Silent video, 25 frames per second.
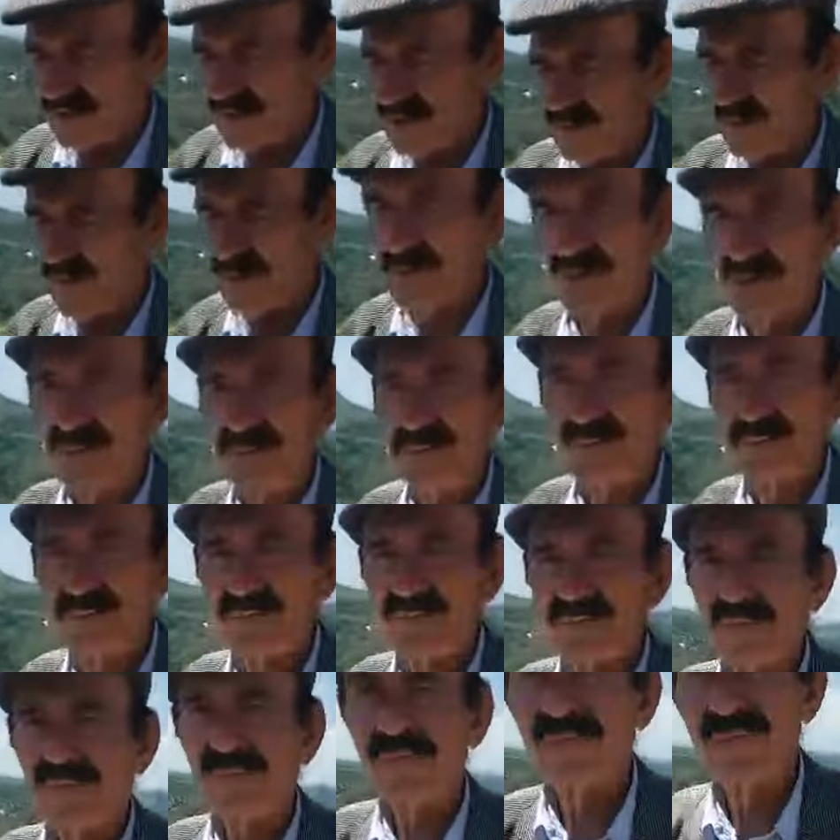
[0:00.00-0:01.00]
Buranın
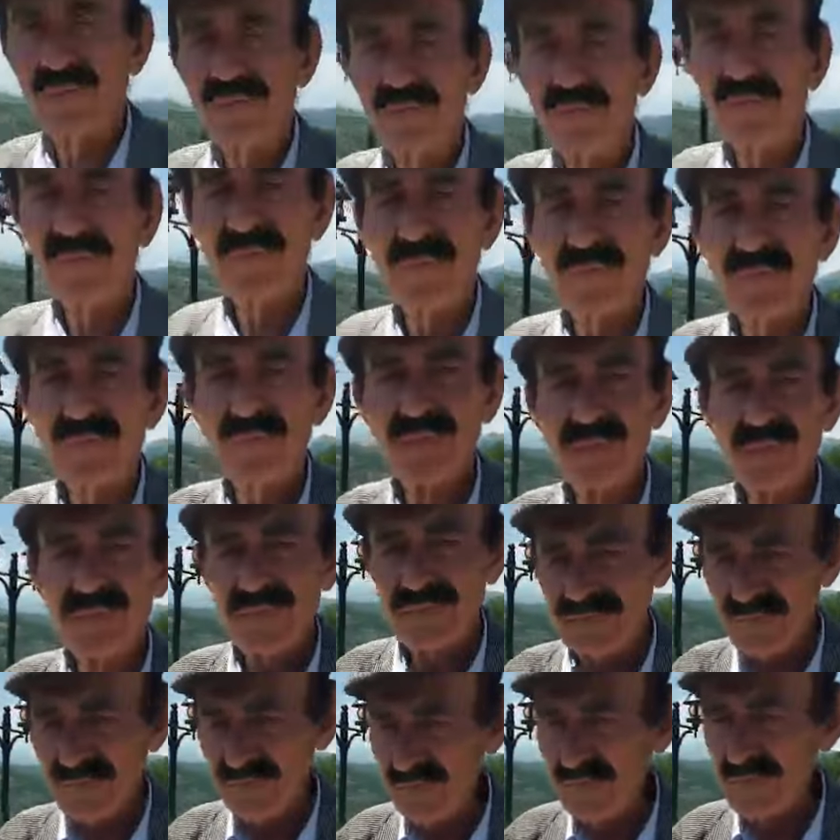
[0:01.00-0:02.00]
e, Doğur.
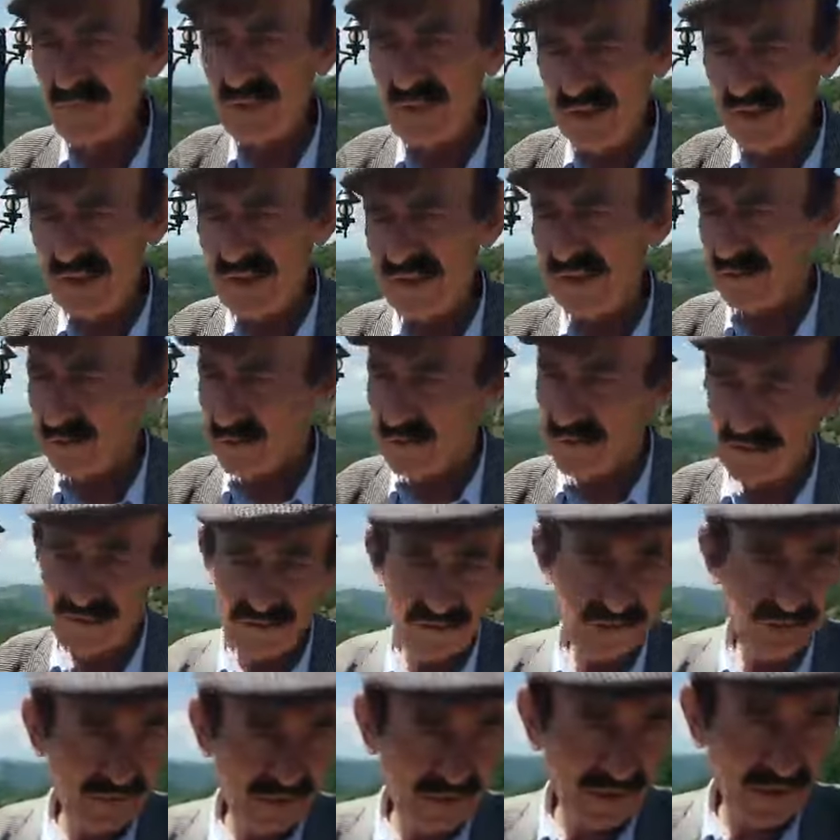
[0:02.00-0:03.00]
Pozov'un as- şey,
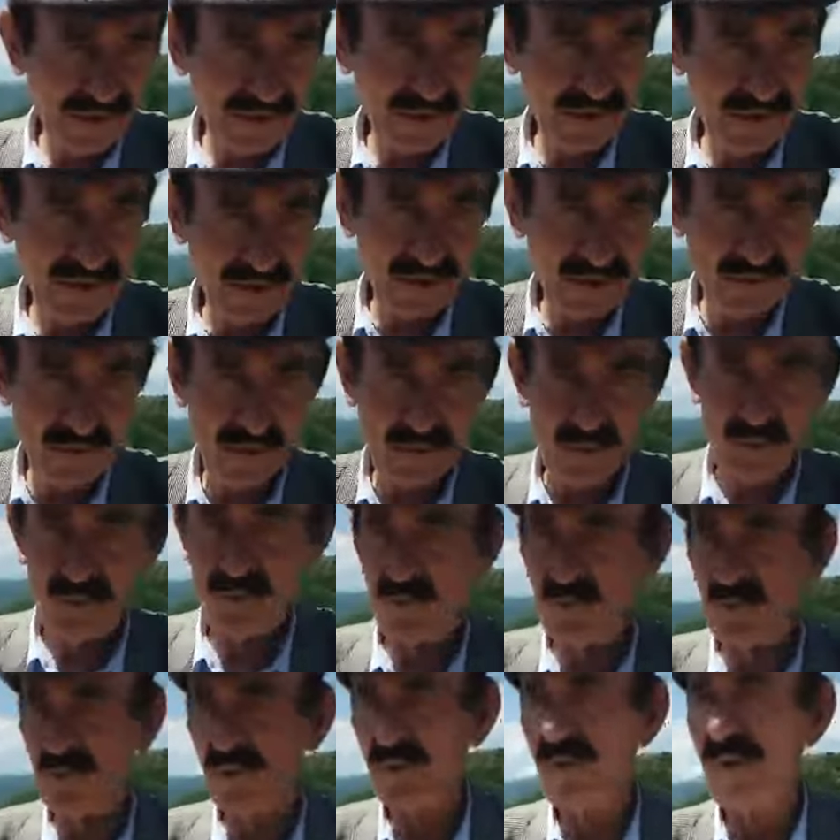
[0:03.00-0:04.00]
ismi Şeyin Doğur. ismi
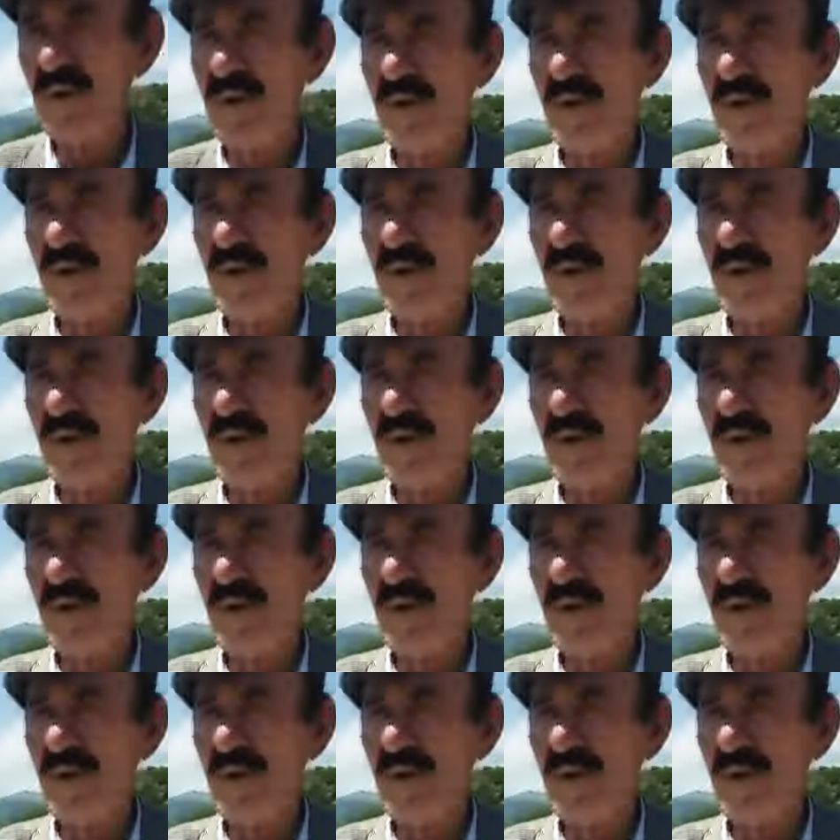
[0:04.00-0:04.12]
Doğur.